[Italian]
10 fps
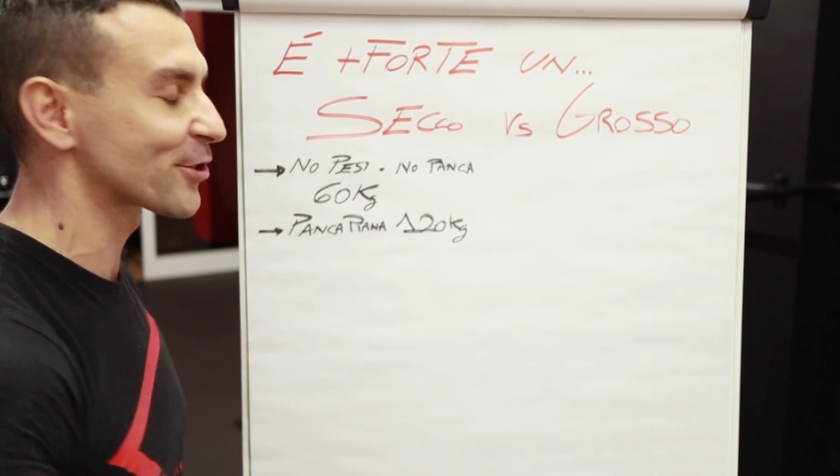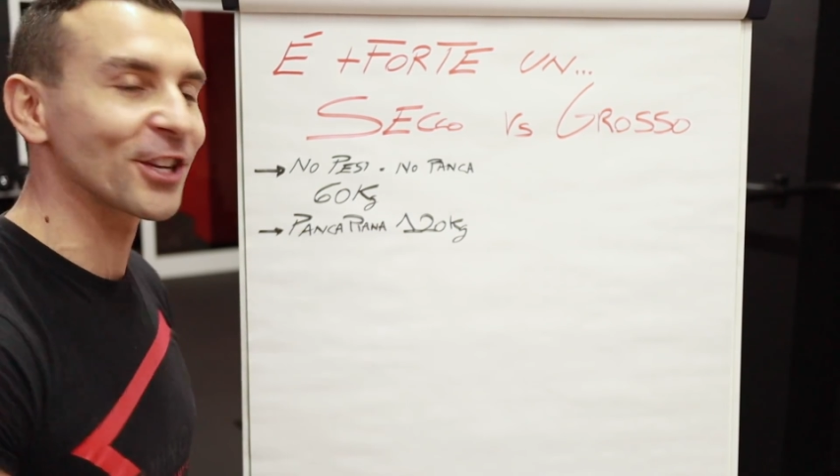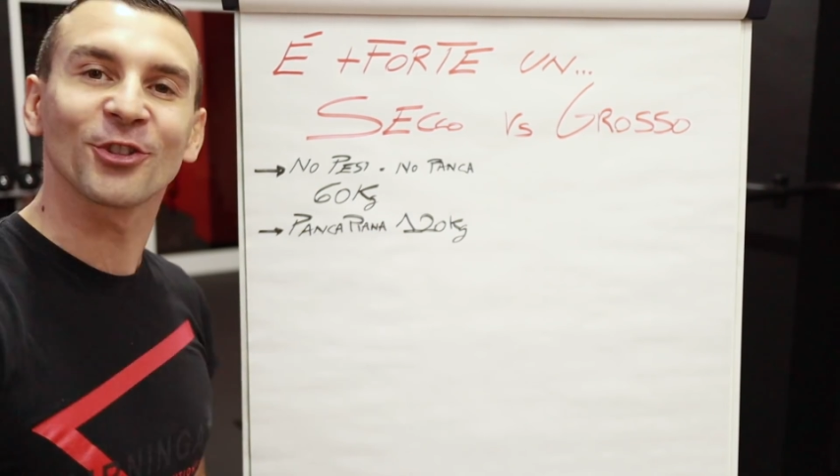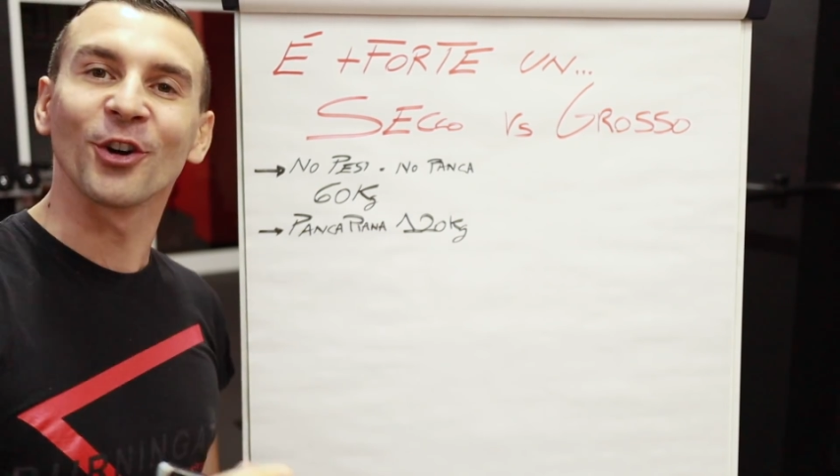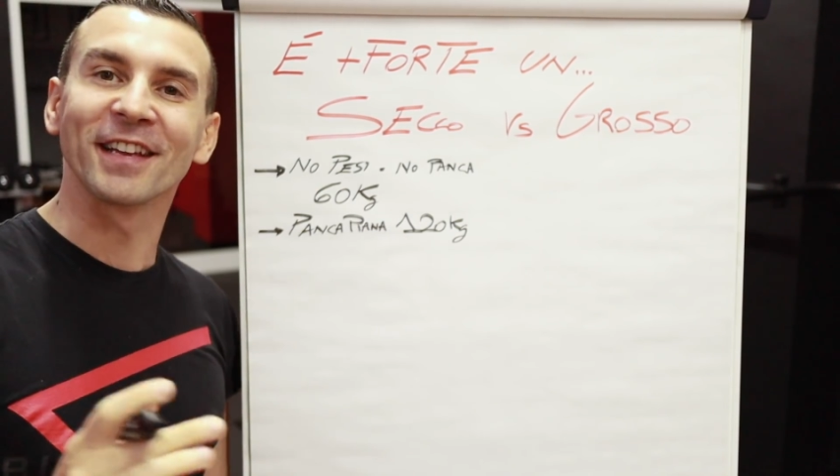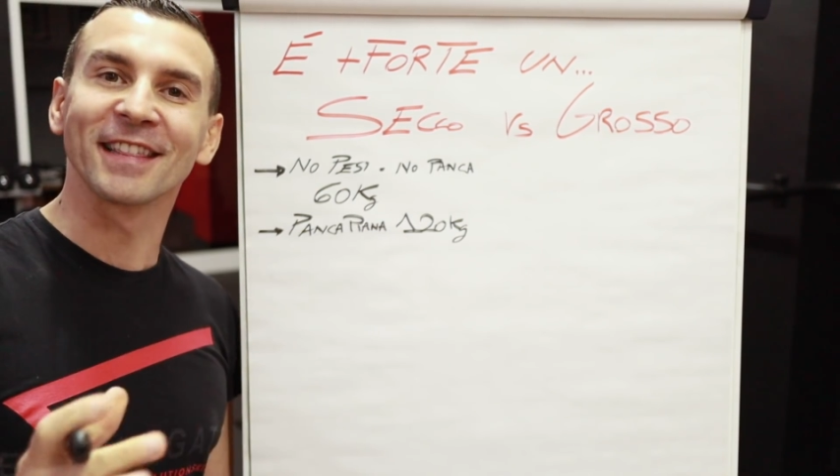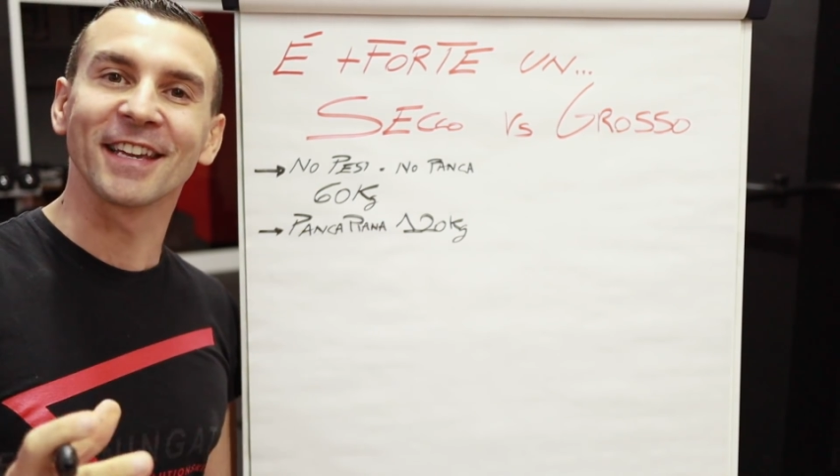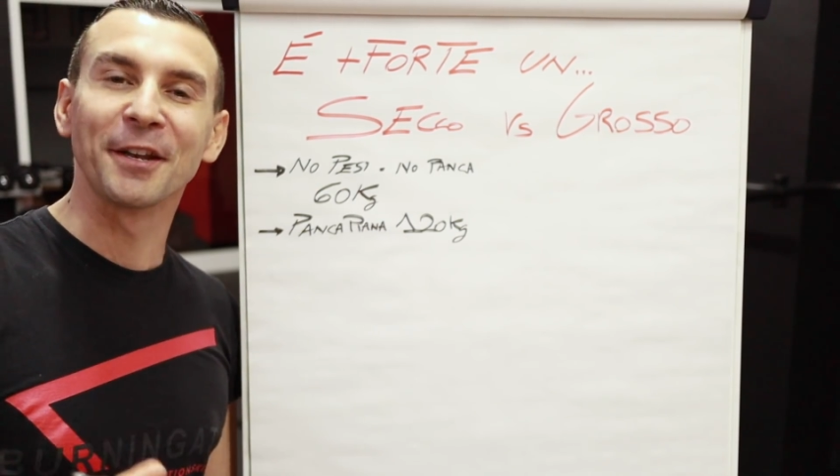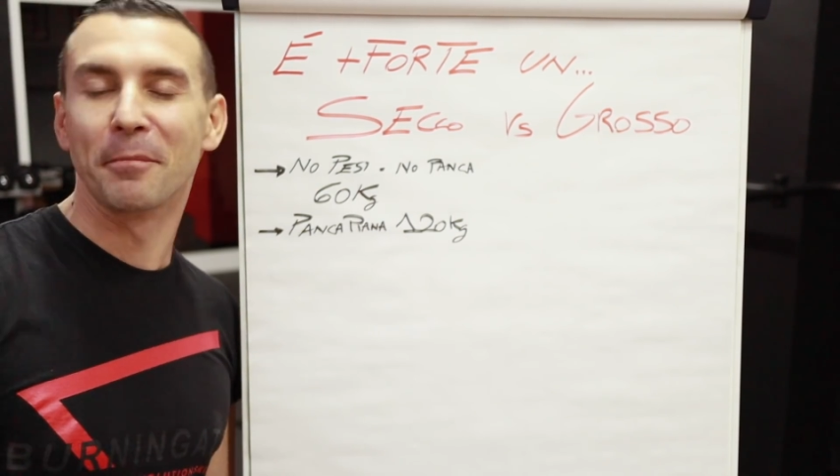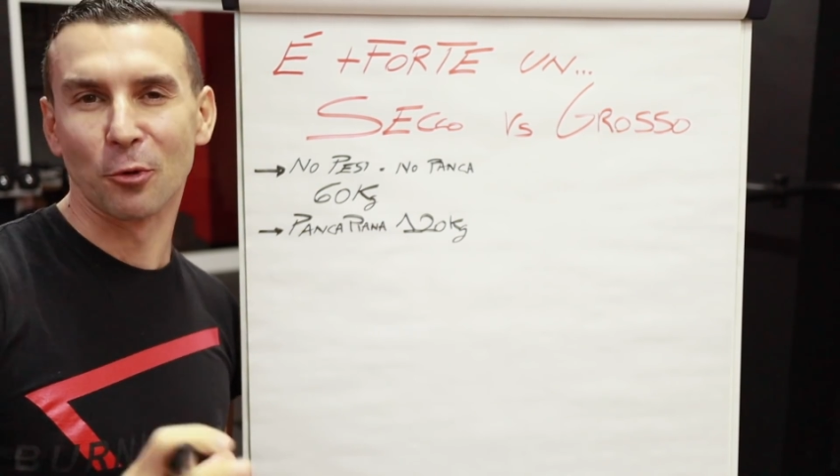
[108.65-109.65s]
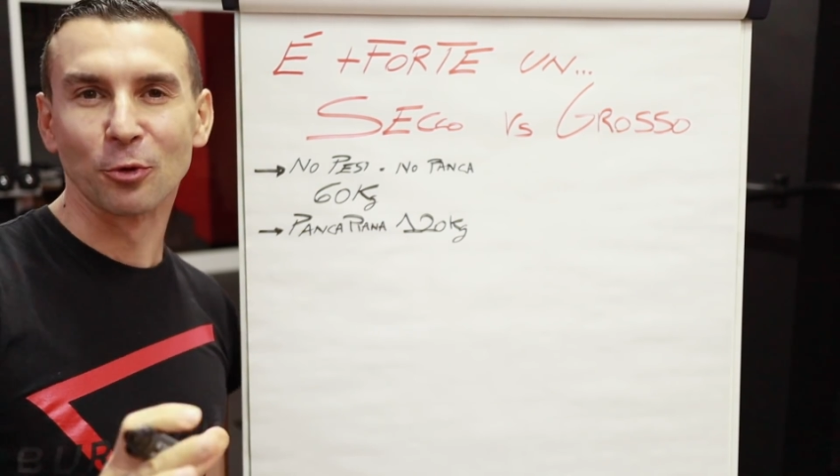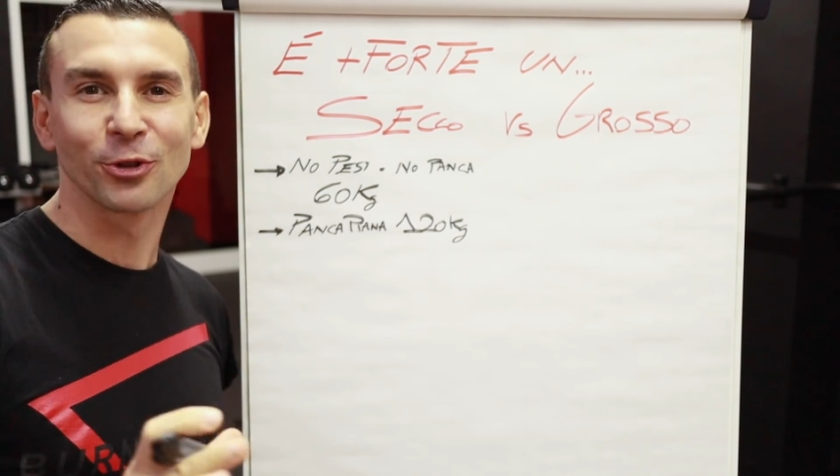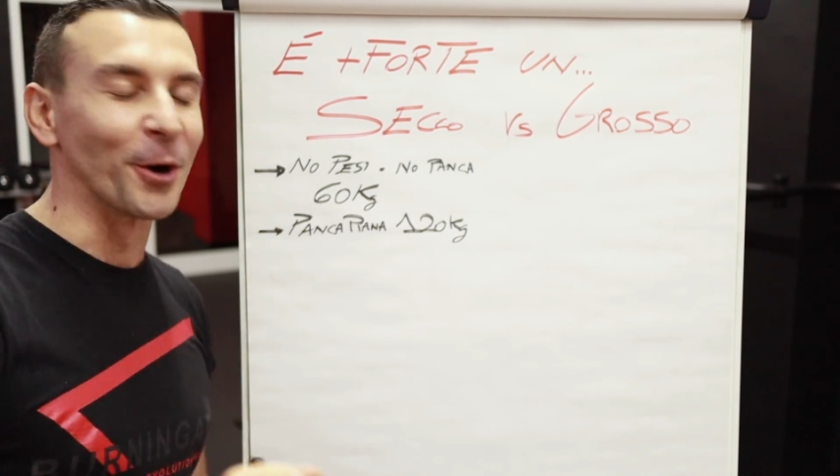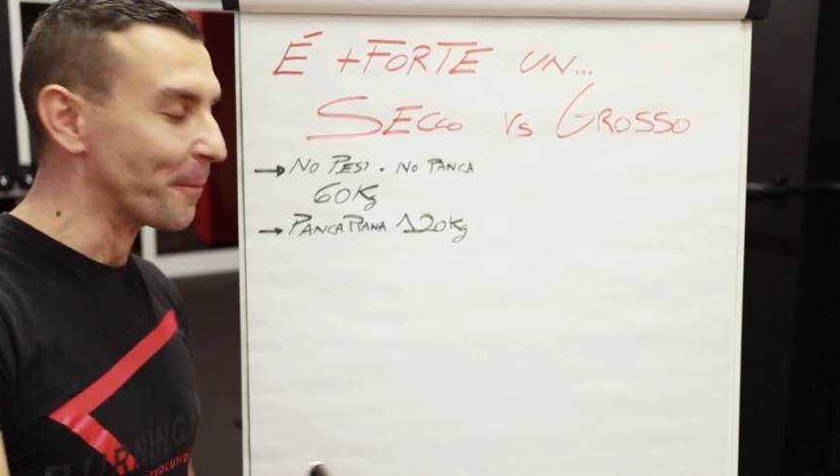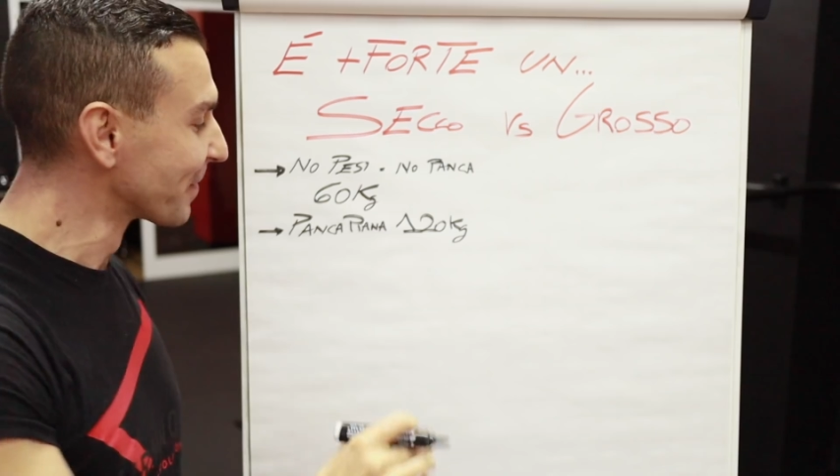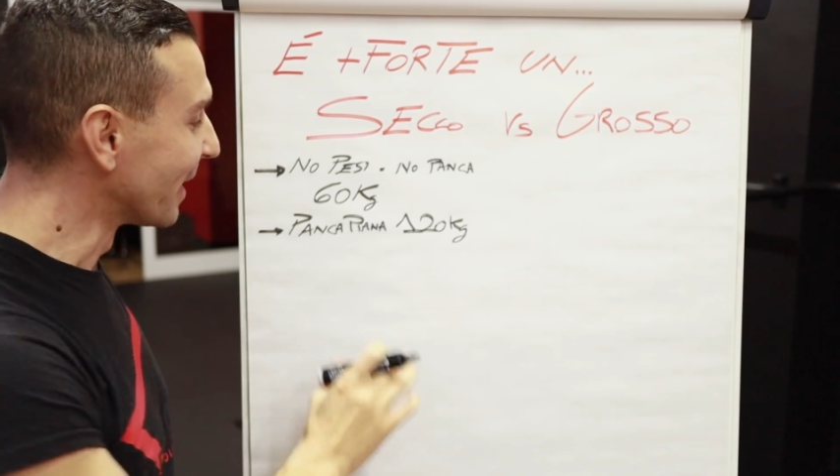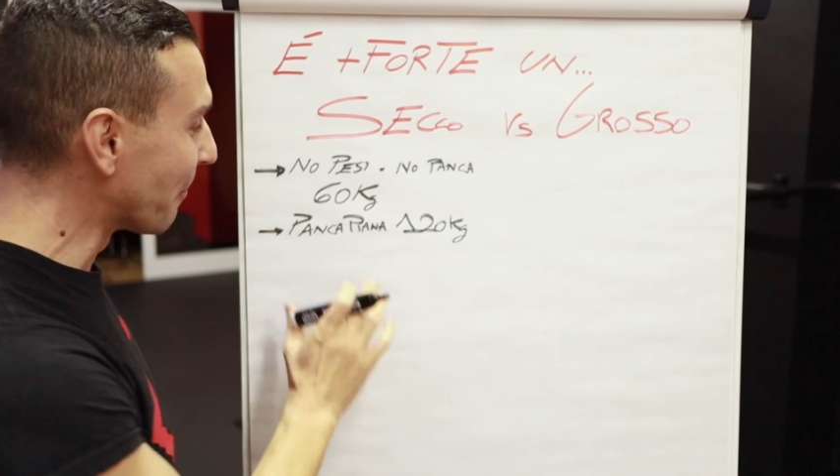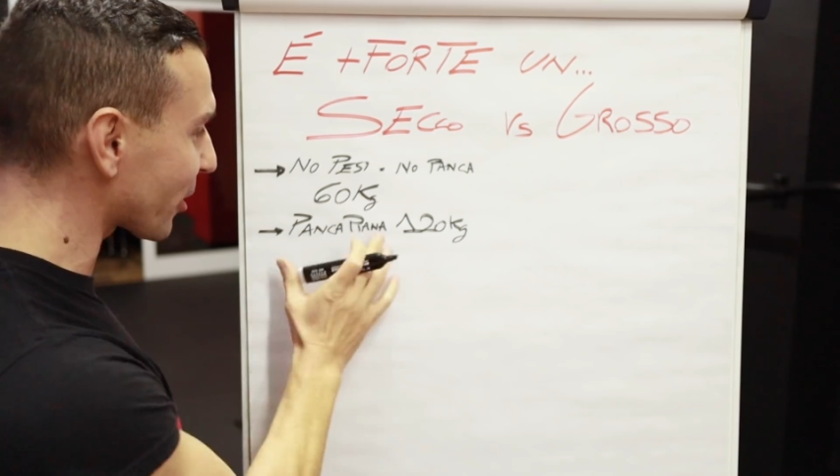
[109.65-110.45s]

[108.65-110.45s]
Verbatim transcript: un 120 kg brutto,